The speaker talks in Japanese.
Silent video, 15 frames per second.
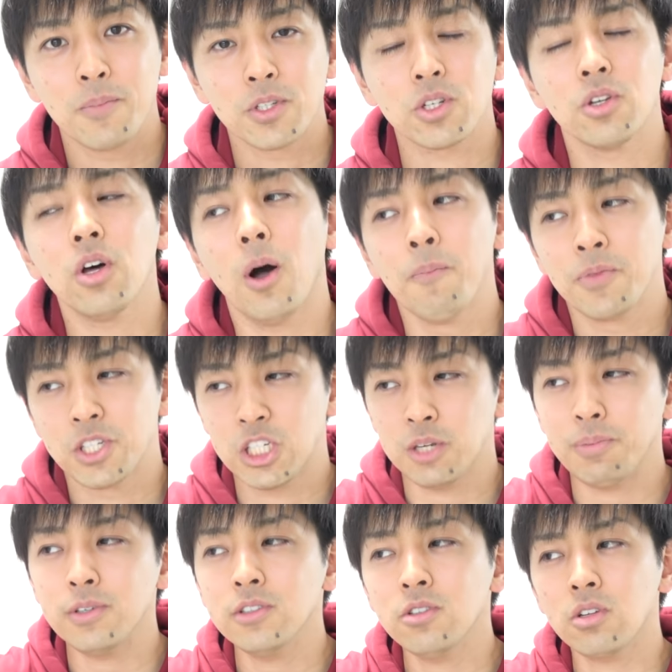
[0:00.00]
その自
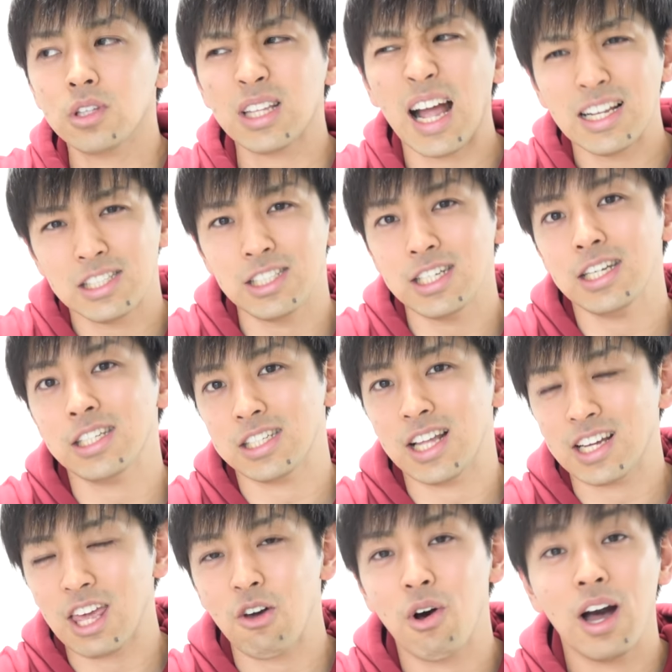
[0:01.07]
分の立ち位置
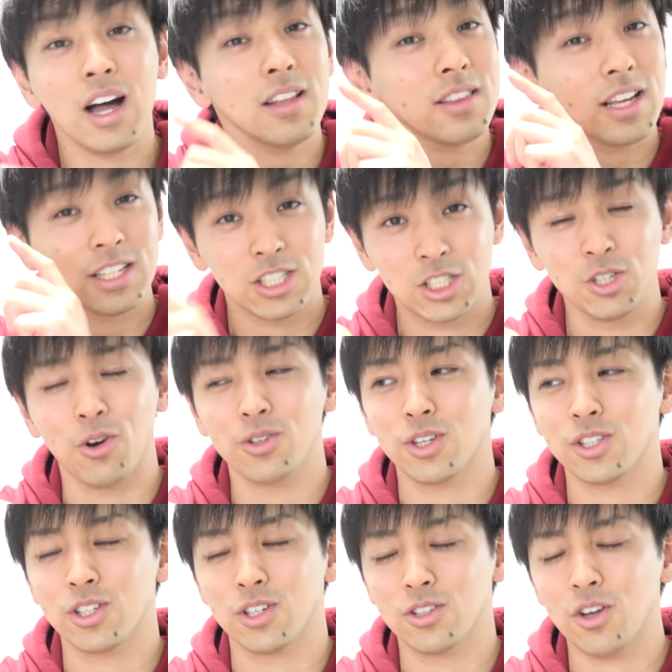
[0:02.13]
だけを判断しようと
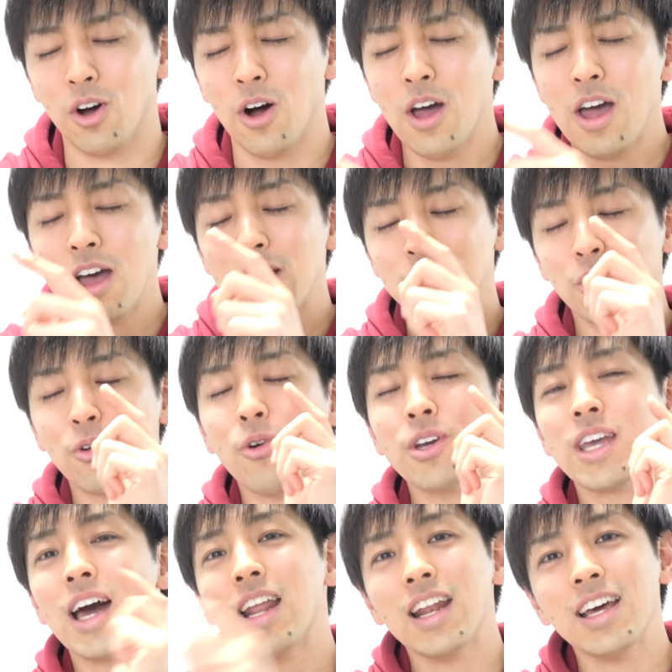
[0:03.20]
するとそこを
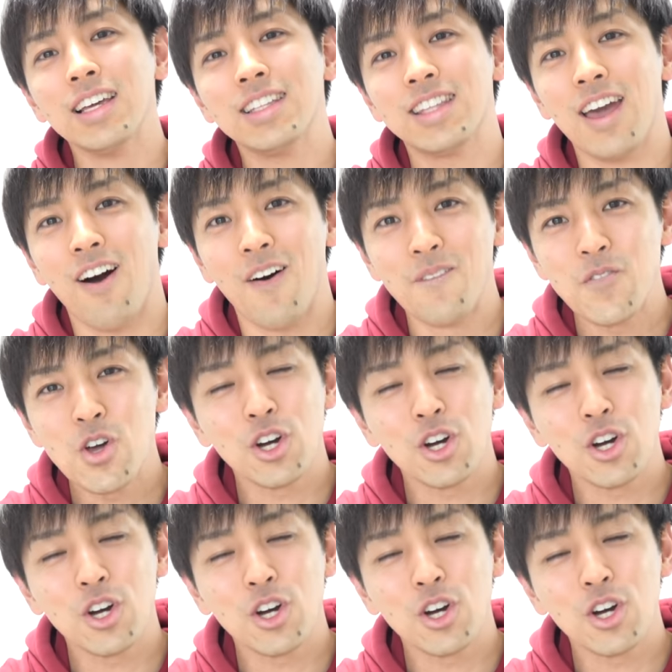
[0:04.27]
やらないんだよ。